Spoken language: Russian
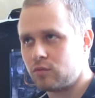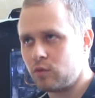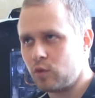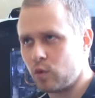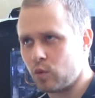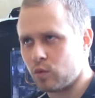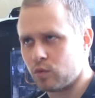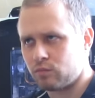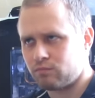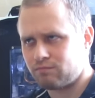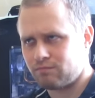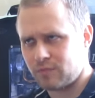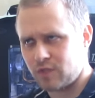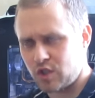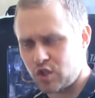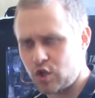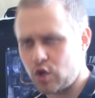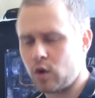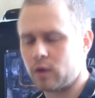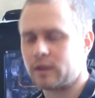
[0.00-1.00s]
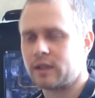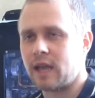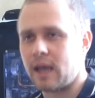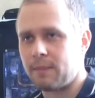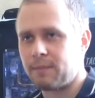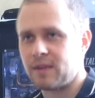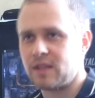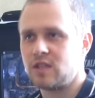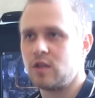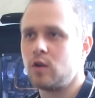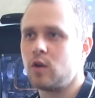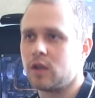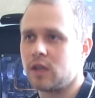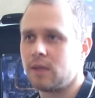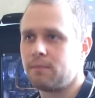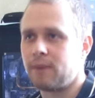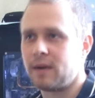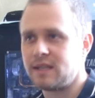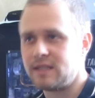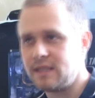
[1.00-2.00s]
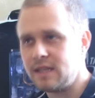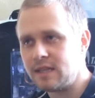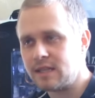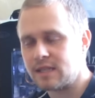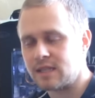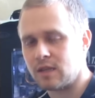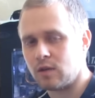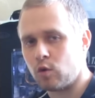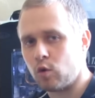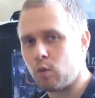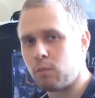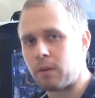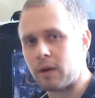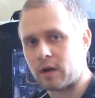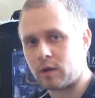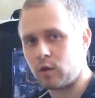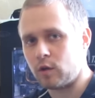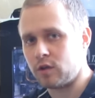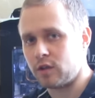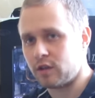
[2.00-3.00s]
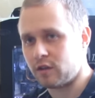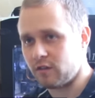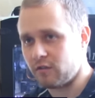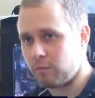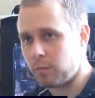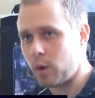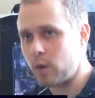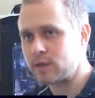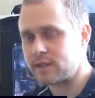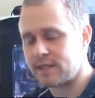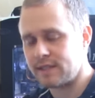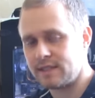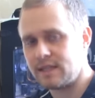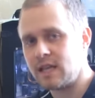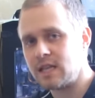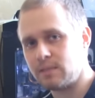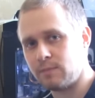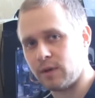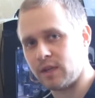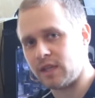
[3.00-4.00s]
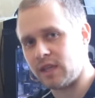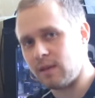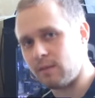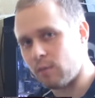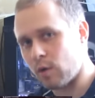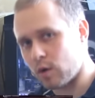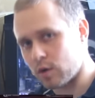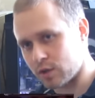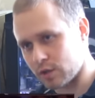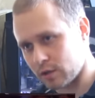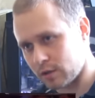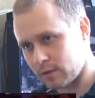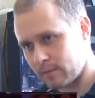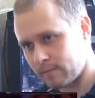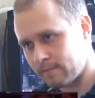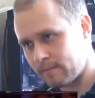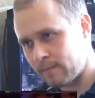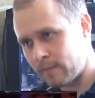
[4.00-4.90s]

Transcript: ну, четкой определенной позиции у поклонников бокса здесь быть не может.